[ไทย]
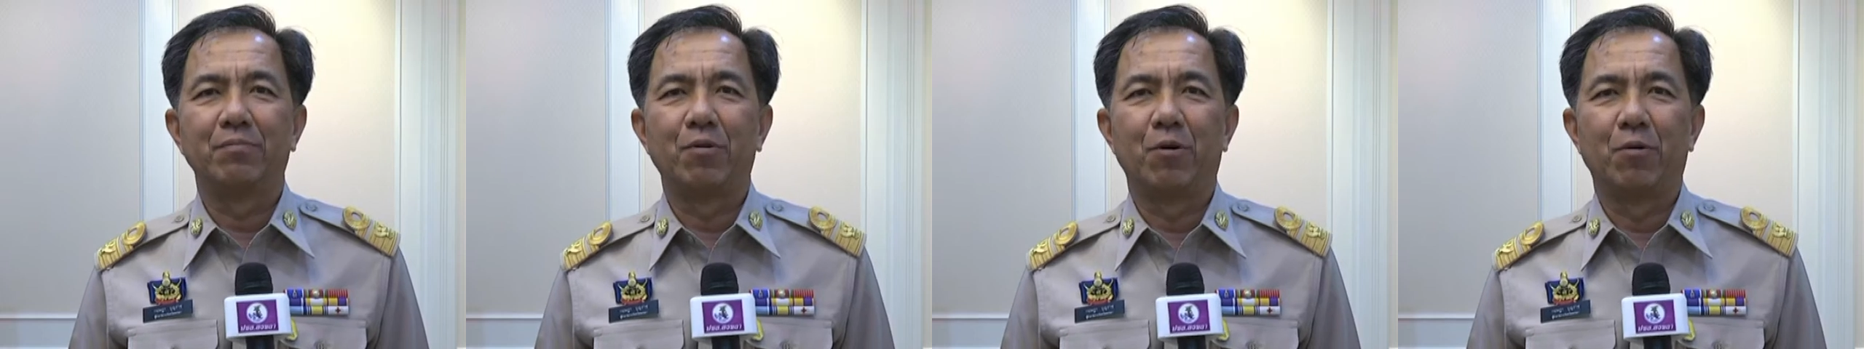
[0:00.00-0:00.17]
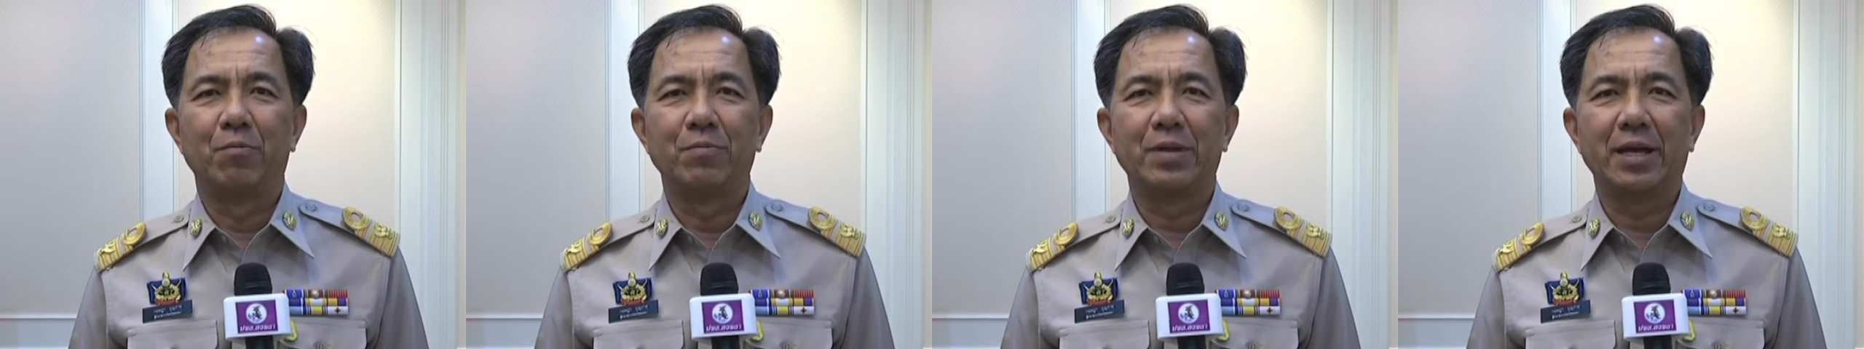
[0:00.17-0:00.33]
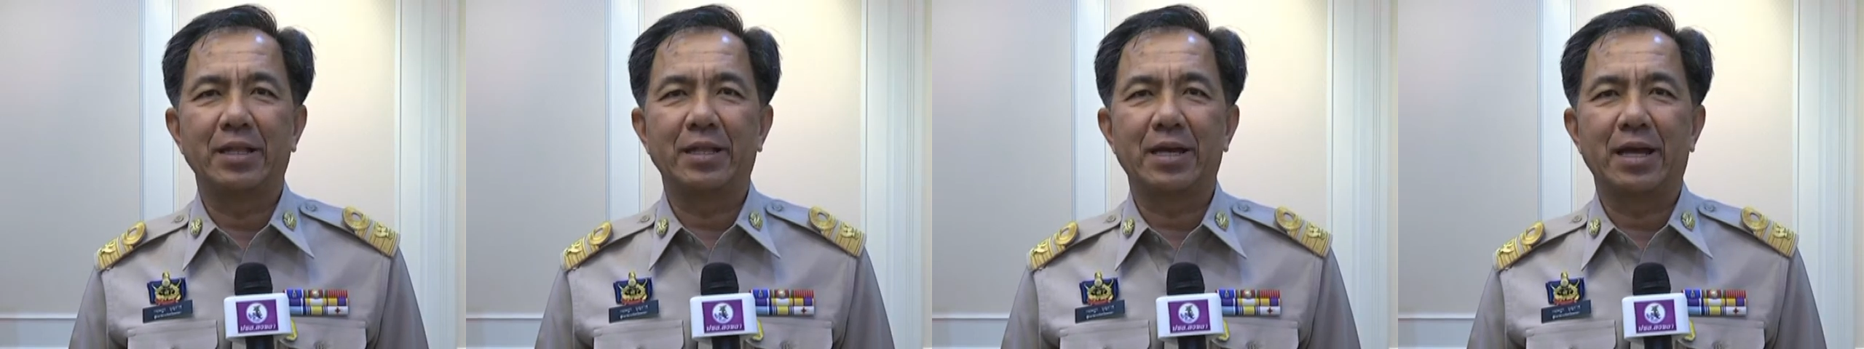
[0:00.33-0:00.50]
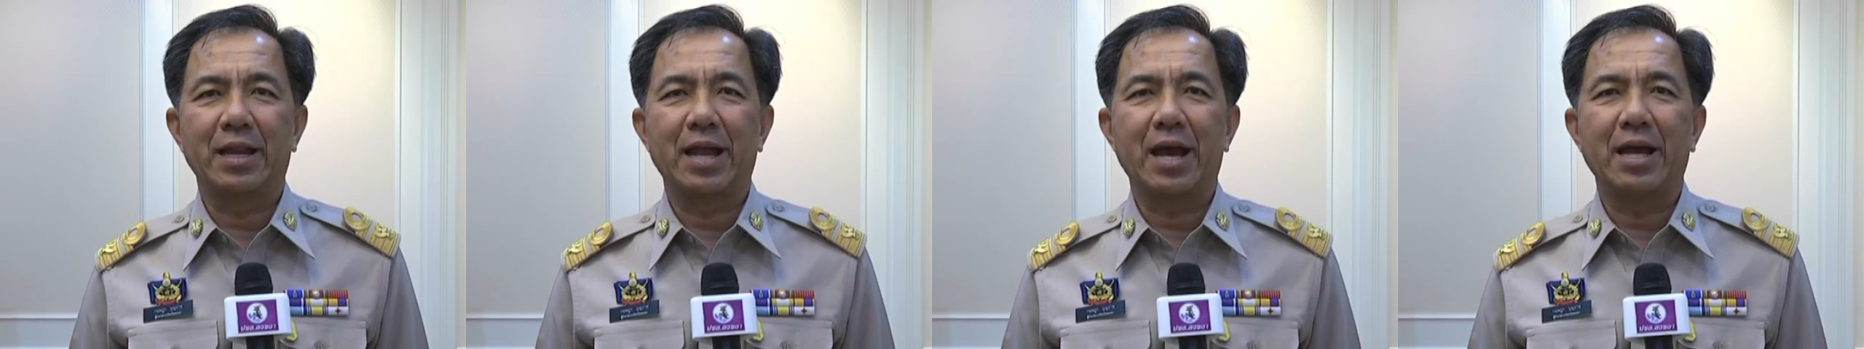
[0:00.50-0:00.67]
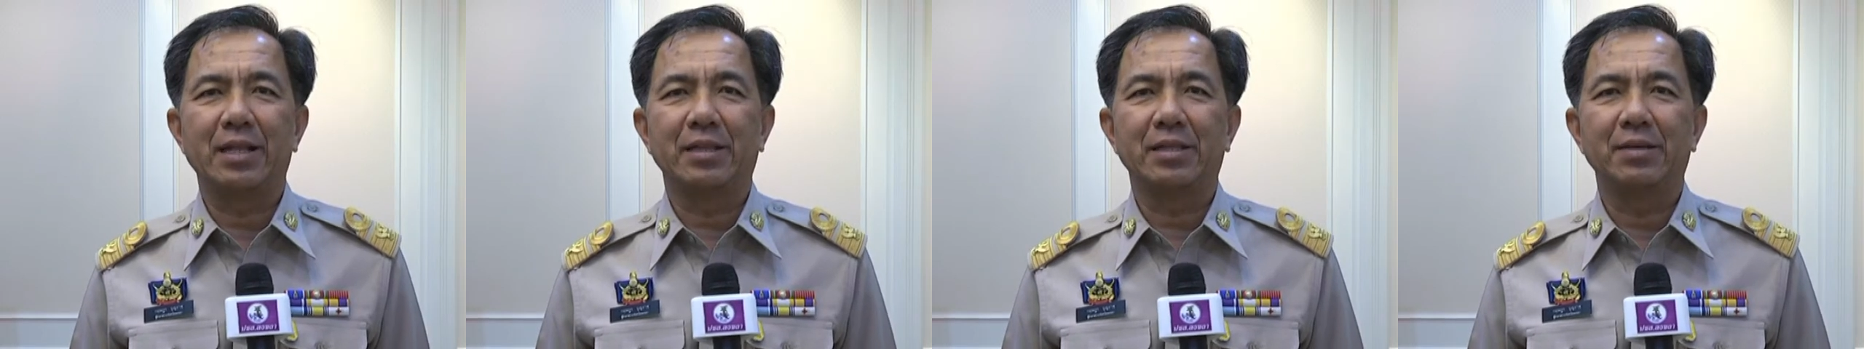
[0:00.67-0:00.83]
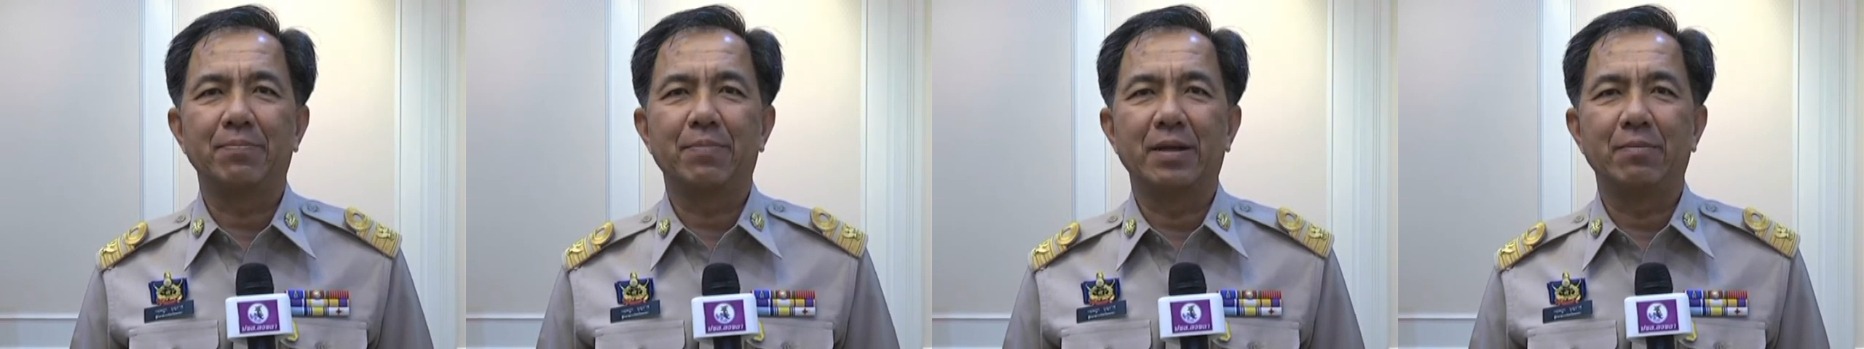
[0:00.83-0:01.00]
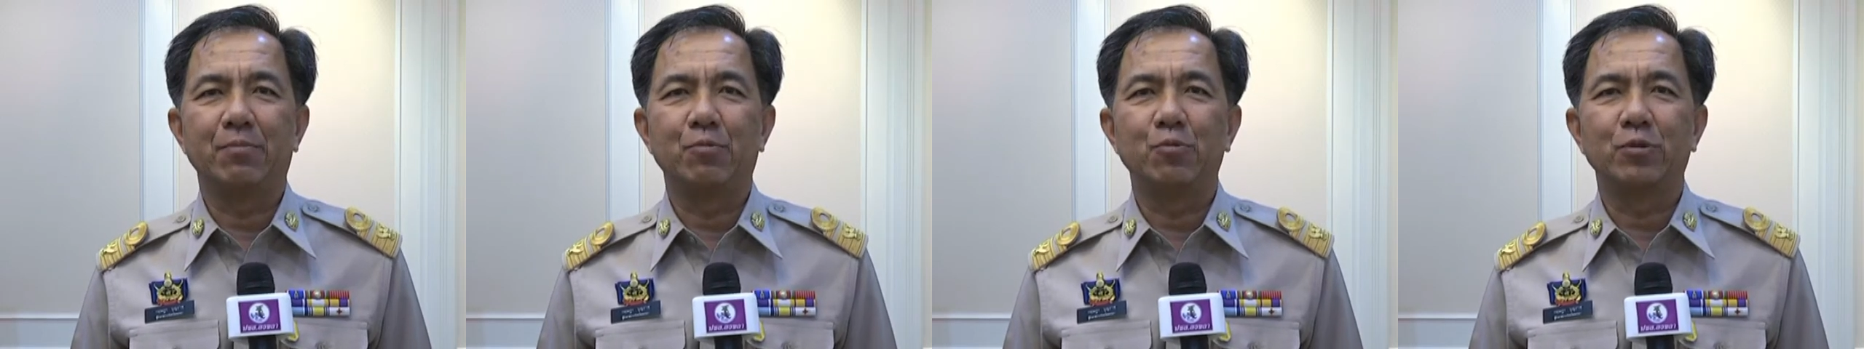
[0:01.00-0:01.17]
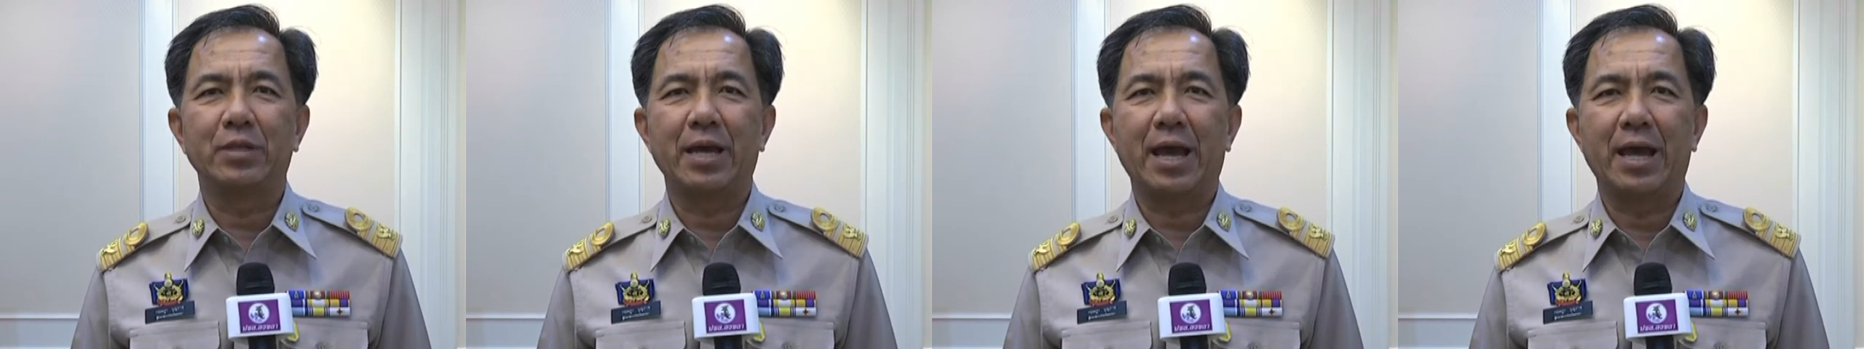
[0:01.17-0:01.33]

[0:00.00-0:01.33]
ผมในฐานะที่เป็นผู้